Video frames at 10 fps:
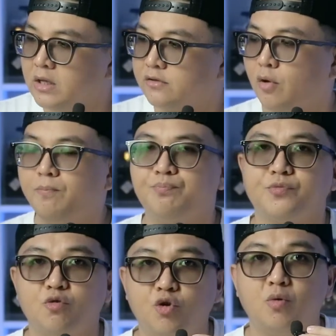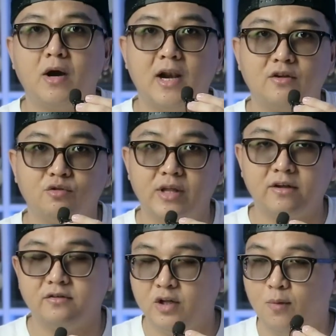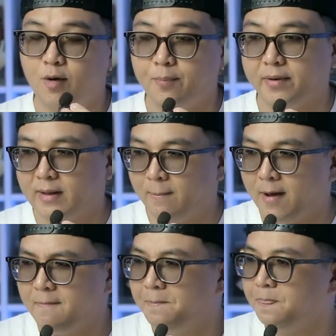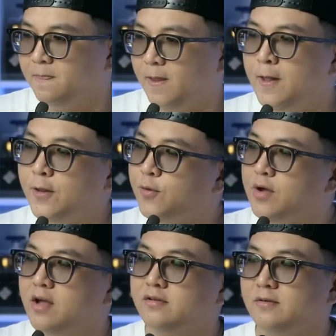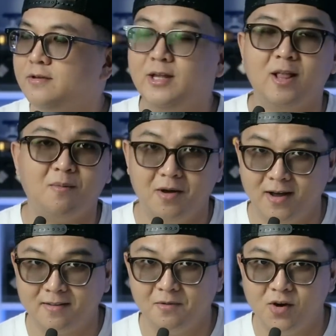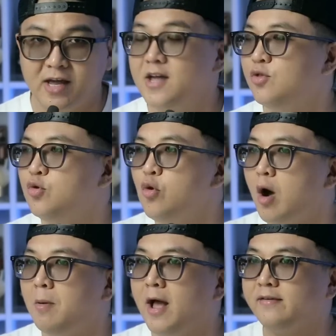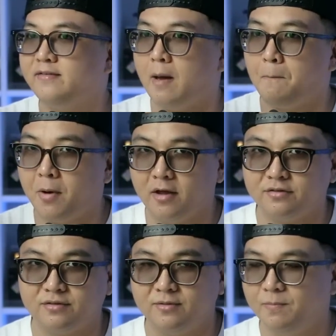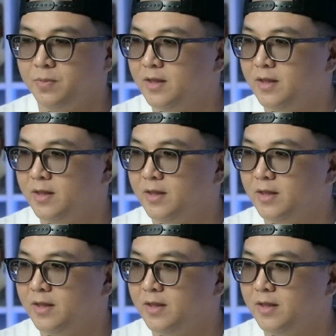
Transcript: so gue tuh bakal langsung next di nomor pertama ini tuh guys gila banget oke okay, 12 jam plus